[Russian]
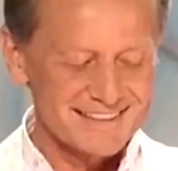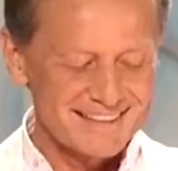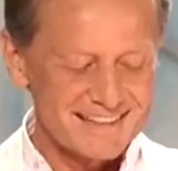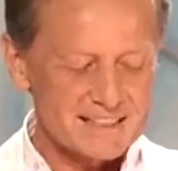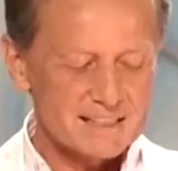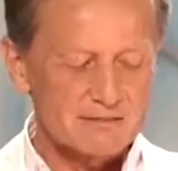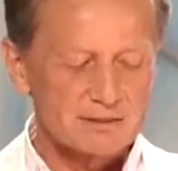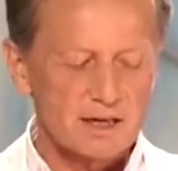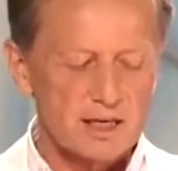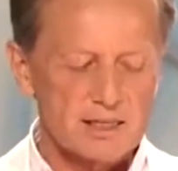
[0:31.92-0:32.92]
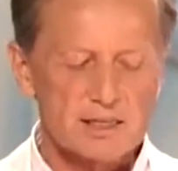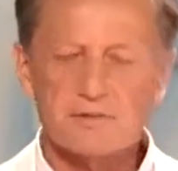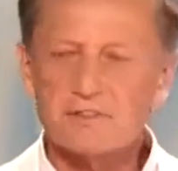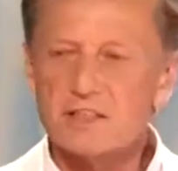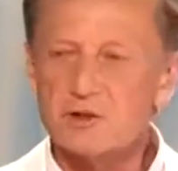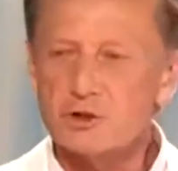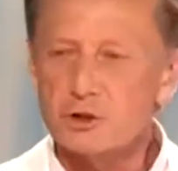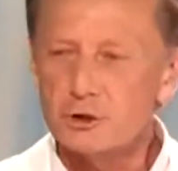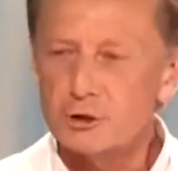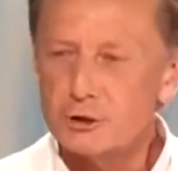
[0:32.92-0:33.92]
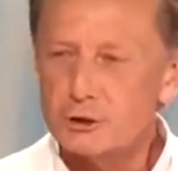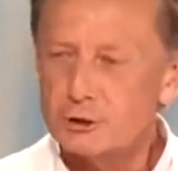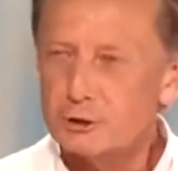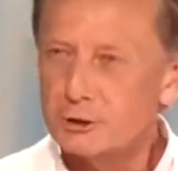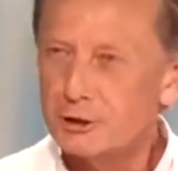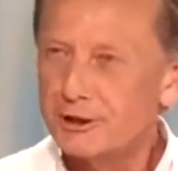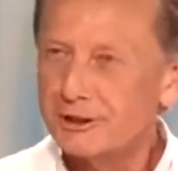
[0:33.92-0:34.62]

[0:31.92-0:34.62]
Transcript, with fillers: стереть с квадратиков защитный слой.